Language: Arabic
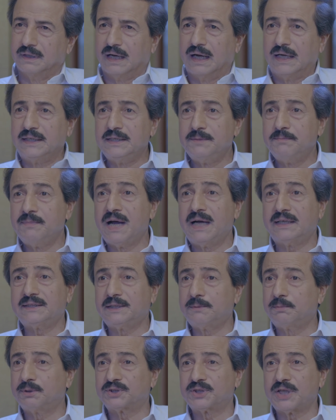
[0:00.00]
انا ما
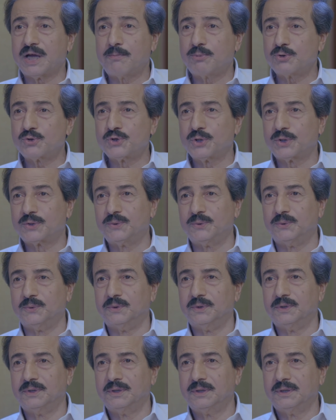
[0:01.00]
ادري بالطابو شكو
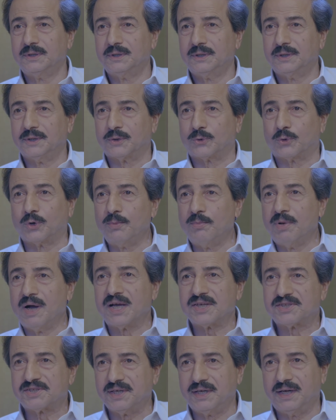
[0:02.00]
كل
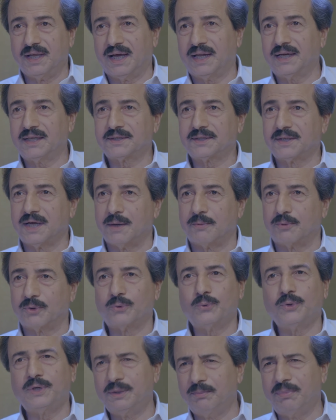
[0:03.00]
ما اساله على الطابو
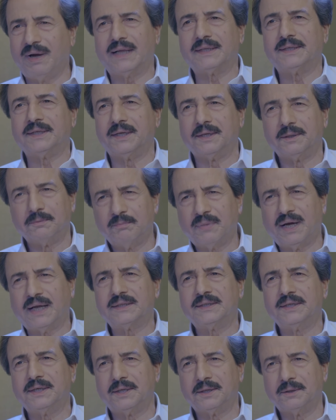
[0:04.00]
يقول لي بعدين
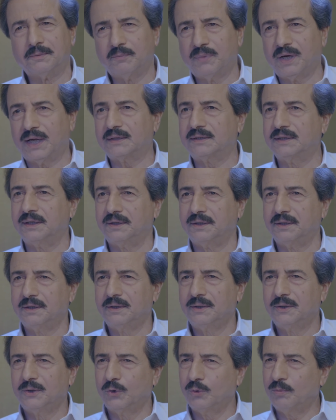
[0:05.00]
بعدين بعدين
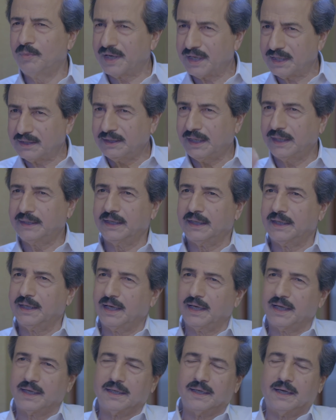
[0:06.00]
ومرت علينا
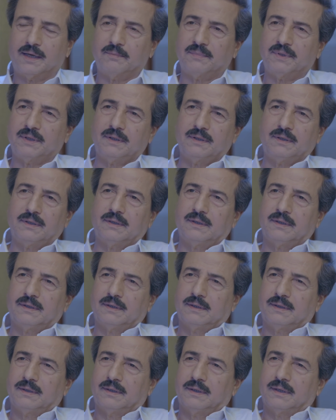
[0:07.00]
الايام
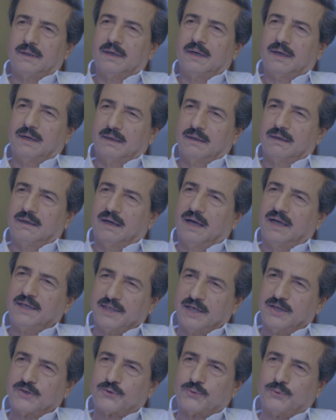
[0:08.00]

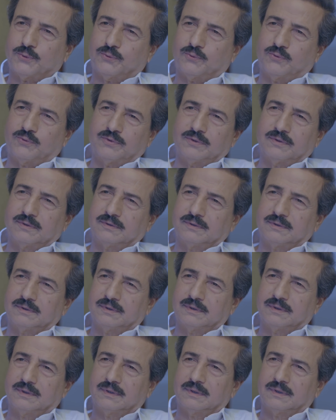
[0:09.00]
اني اشوف
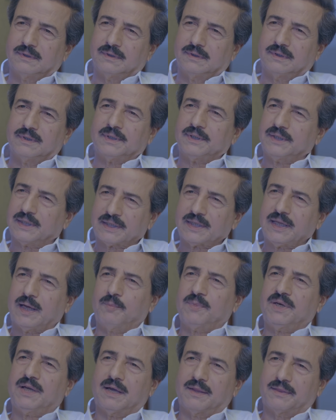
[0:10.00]
نطلع
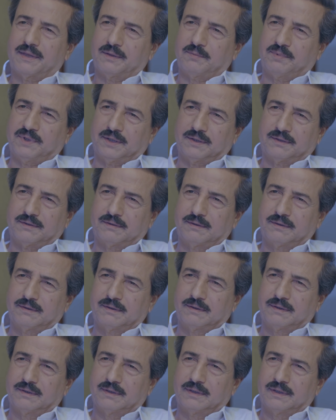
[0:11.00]
من هذا البيت
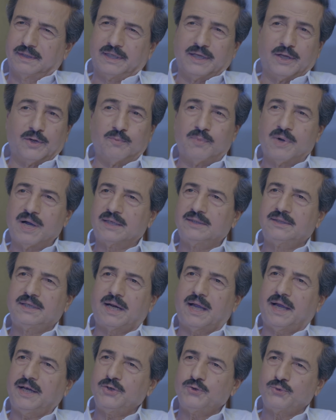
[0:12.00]
لانه ما
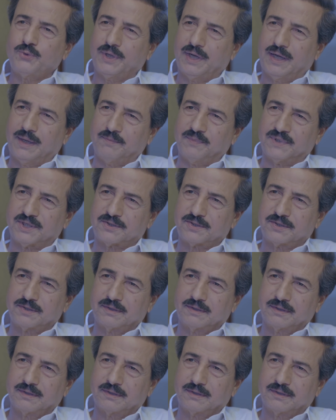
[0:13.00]
اقدر اعيش ويا عمك